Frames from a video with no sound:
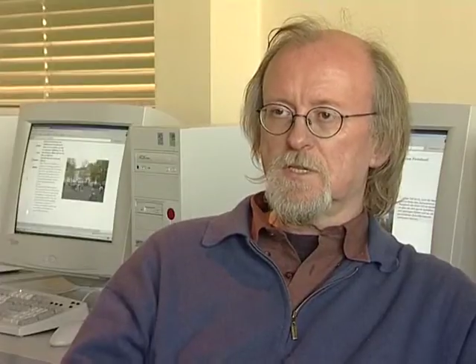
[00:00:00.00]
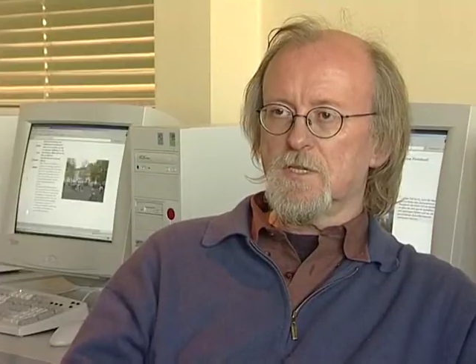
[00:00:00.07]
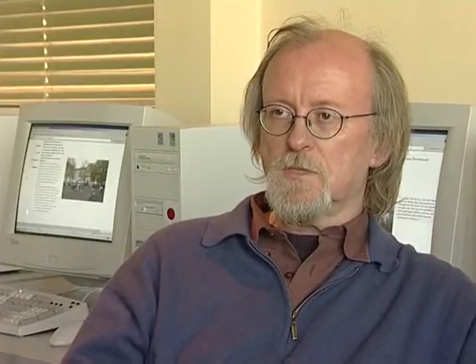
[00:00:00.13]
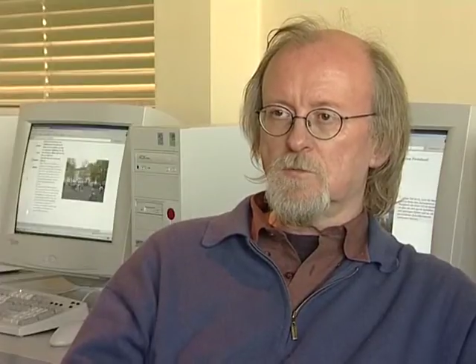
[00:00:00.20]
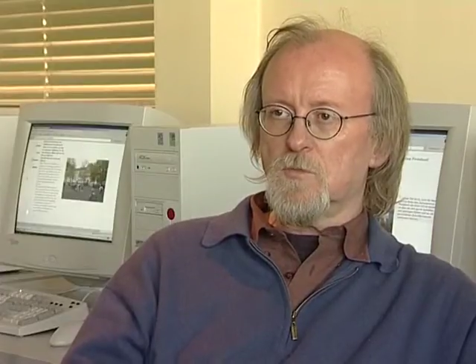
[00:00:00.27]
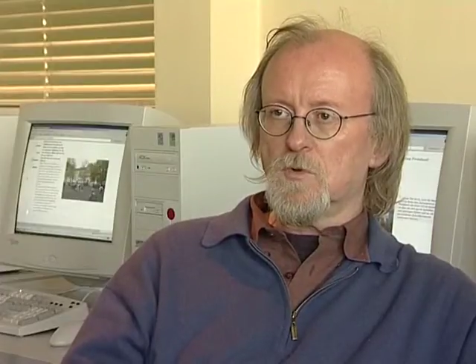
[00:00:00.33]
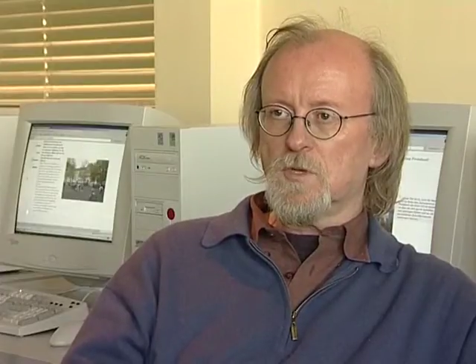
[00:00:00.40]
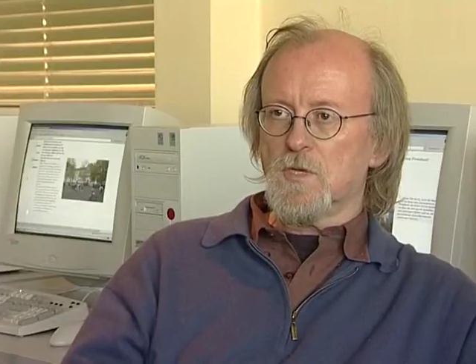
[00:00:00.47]
die
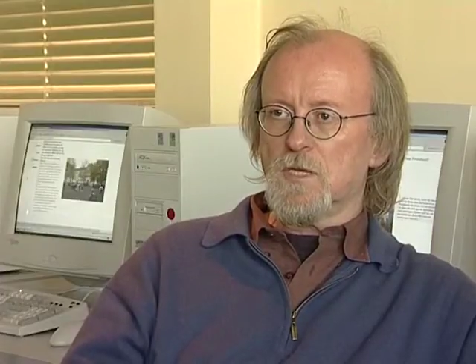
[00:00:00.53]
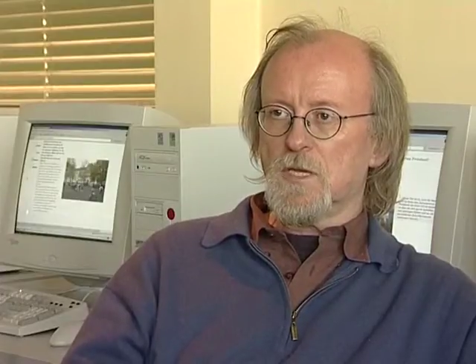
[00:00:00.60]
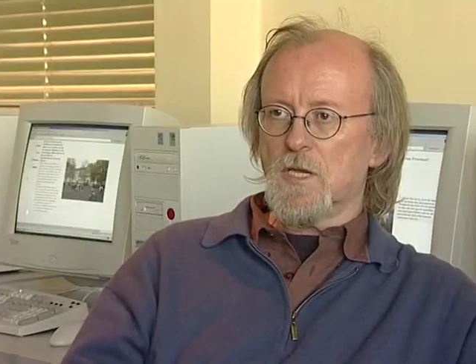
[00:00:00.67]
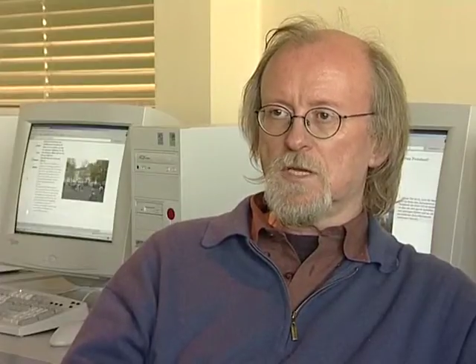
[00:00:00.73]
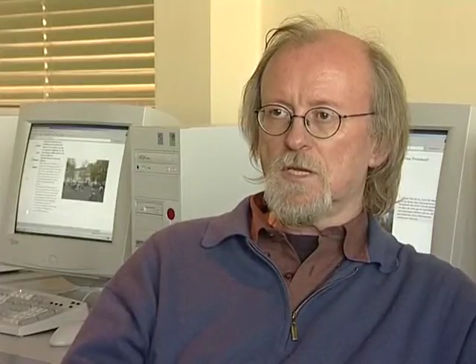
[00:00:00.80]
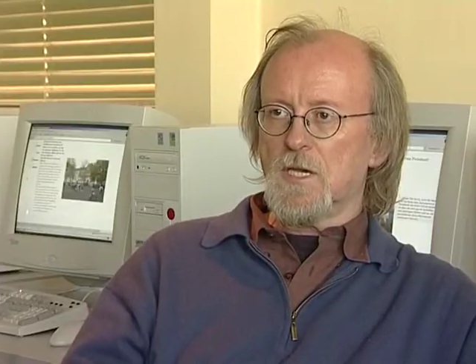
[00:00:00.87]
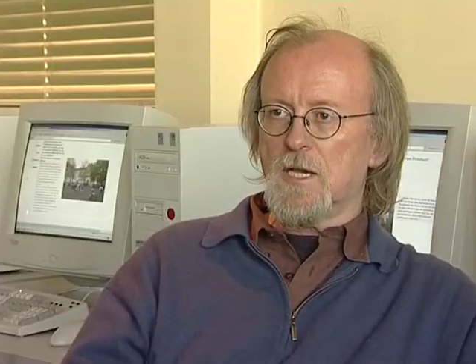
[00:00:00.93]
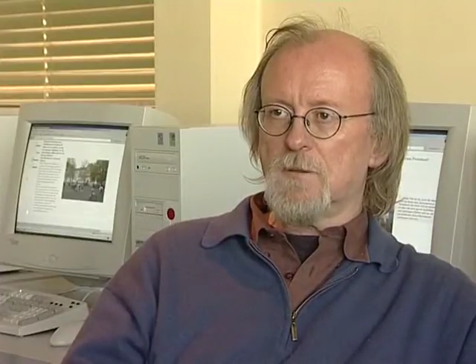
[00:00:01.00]

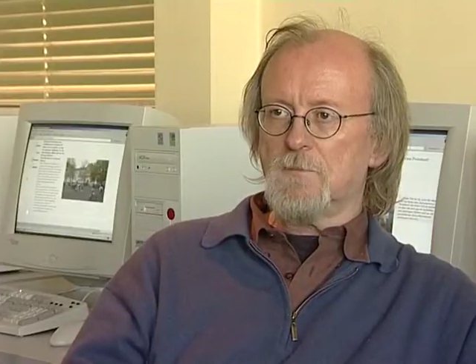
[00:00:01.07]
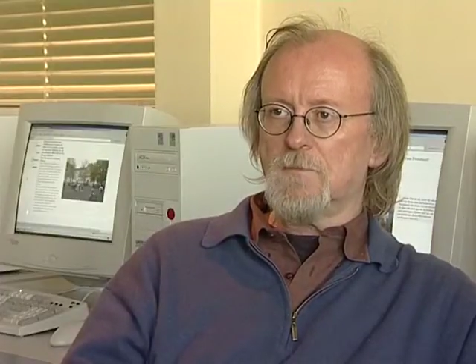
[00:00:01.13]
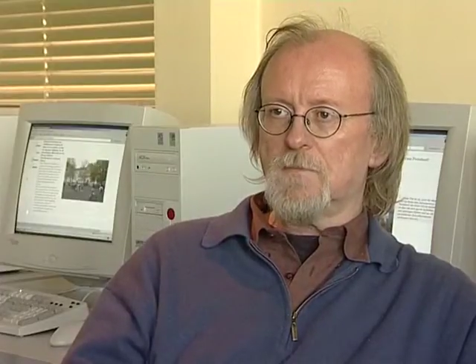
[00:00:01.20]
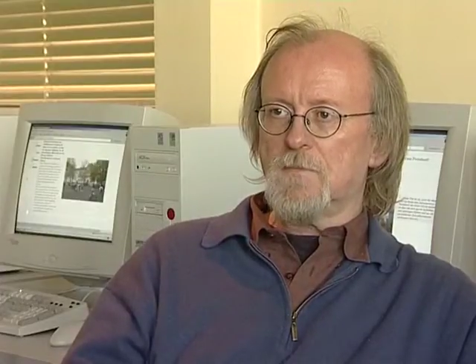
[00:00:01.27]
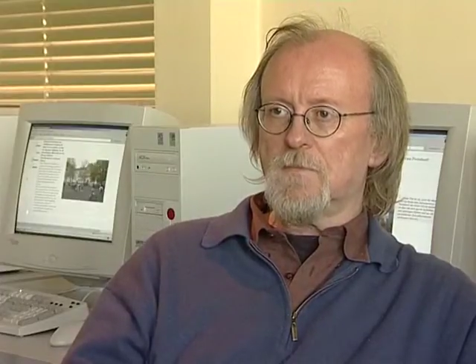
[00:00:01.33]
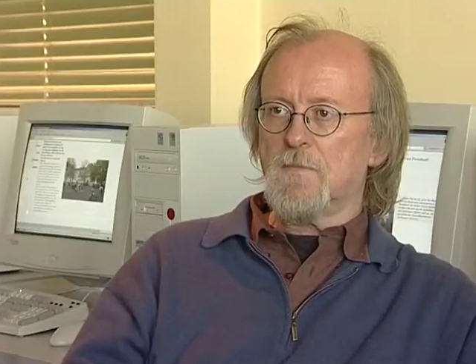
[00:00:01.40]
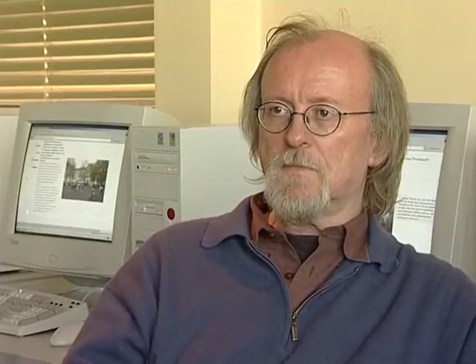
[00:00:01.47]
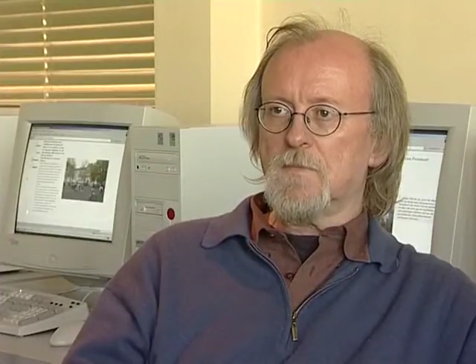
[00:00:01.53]
Möglichkeit
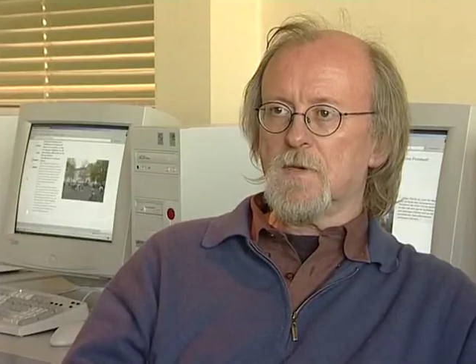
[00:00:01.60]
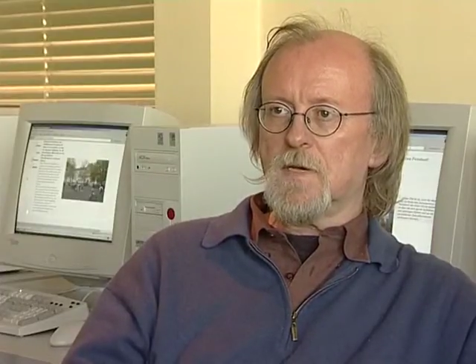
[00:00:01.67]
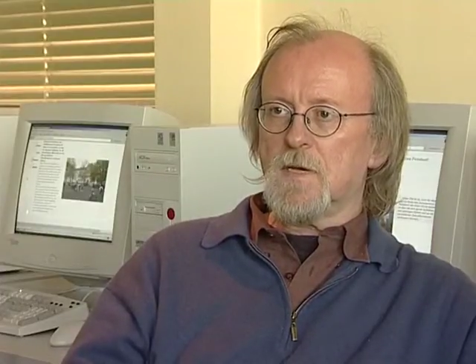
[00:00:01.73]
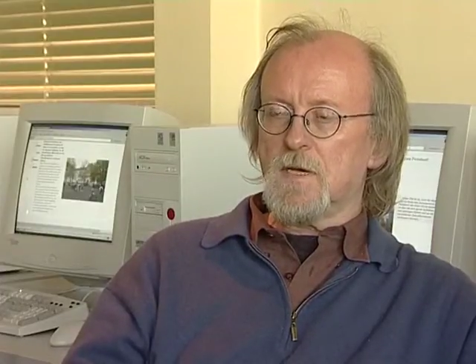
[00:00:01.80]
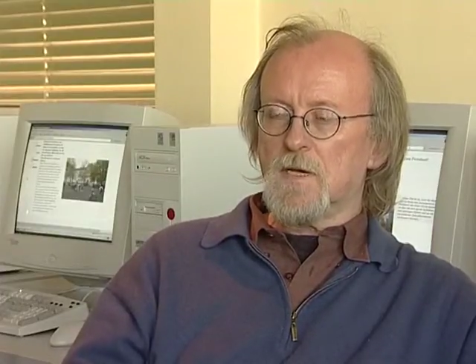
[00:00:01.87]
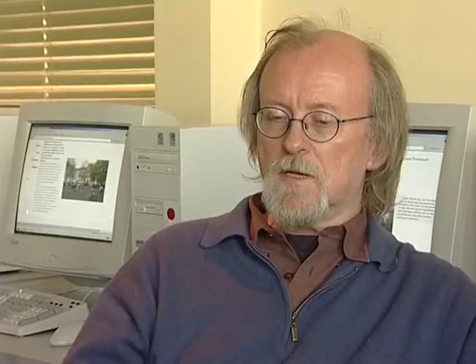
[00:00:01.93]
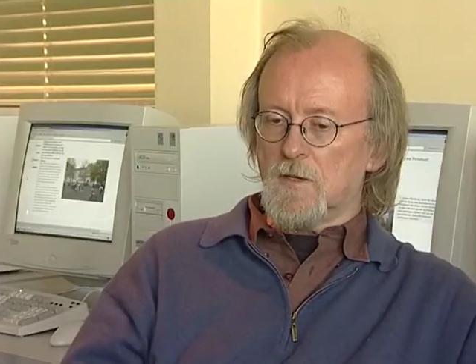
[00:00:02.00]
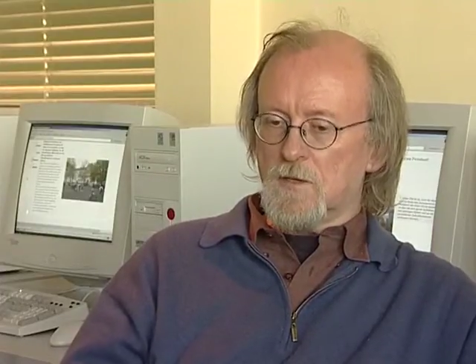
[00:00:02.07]
haben,
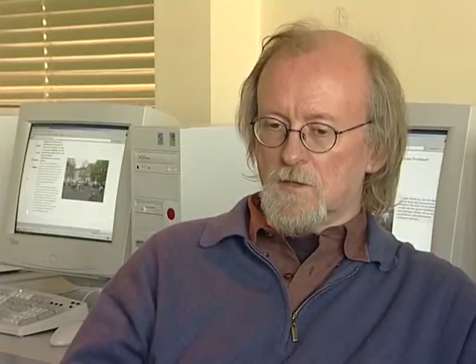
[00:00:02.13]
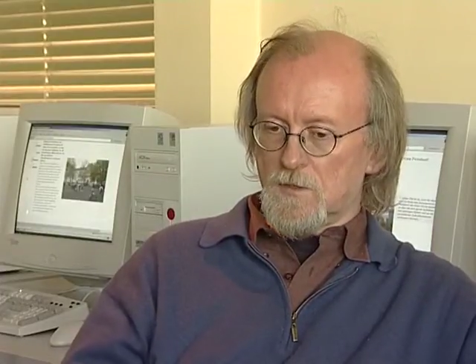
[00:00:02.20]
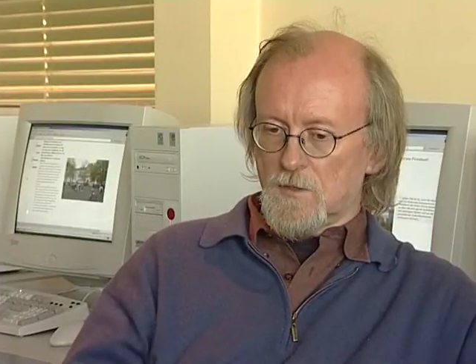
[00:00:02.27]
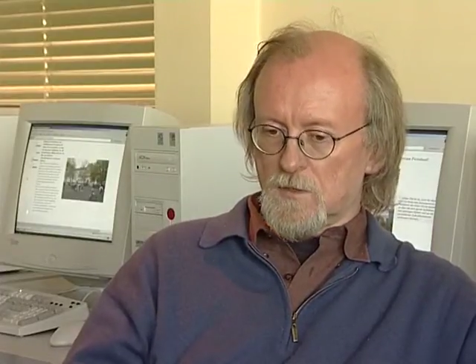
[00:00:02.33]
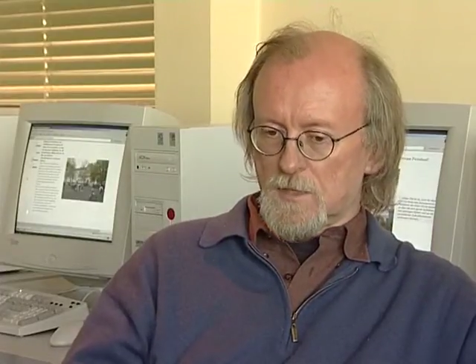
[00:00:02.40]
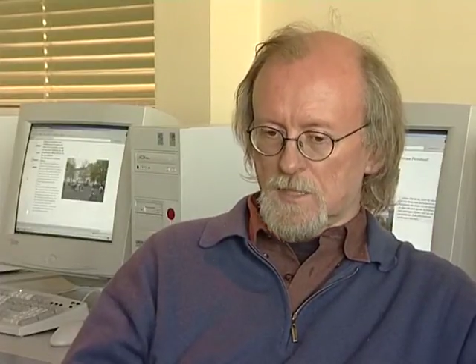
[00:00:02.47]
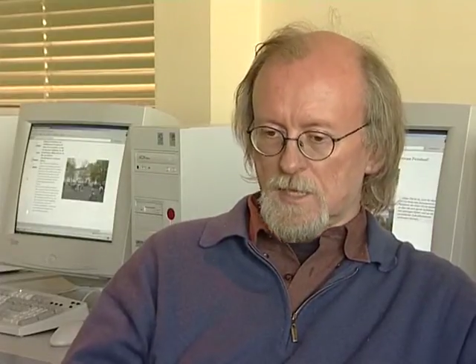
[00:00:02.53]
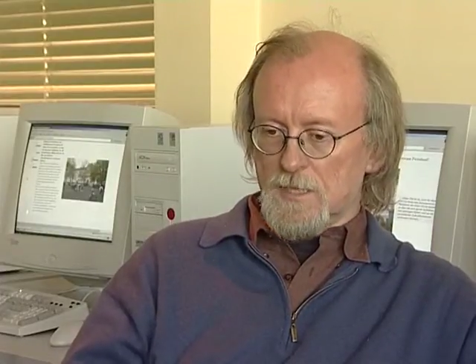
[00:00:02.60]

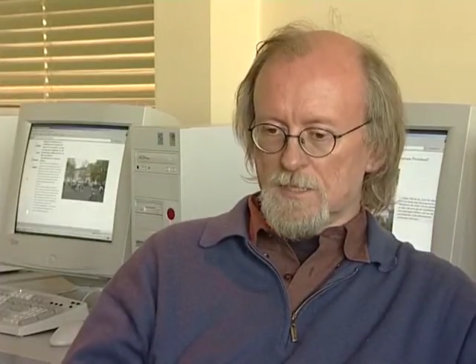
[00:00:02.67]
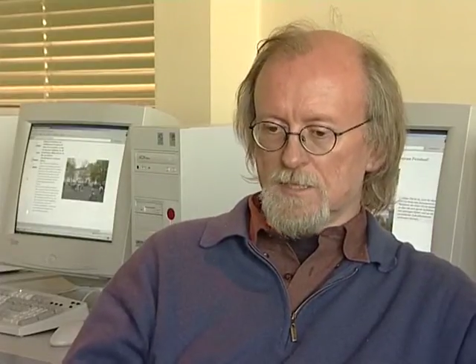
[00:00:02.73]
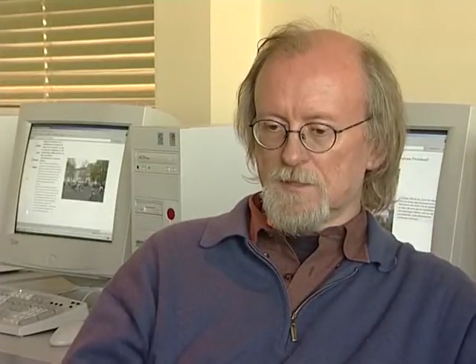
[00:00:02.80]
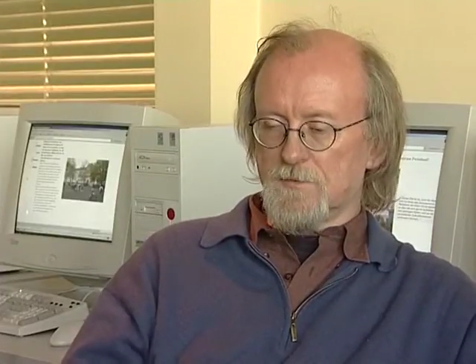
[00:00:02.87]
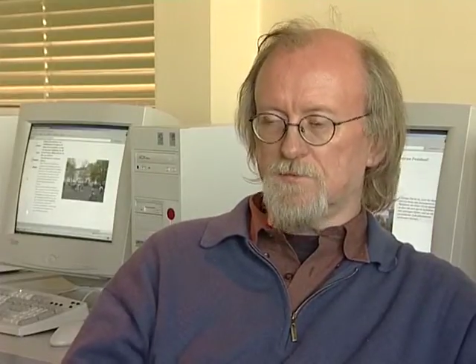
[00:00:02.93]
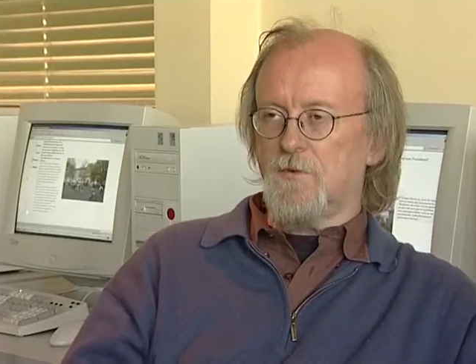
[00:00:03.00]
andere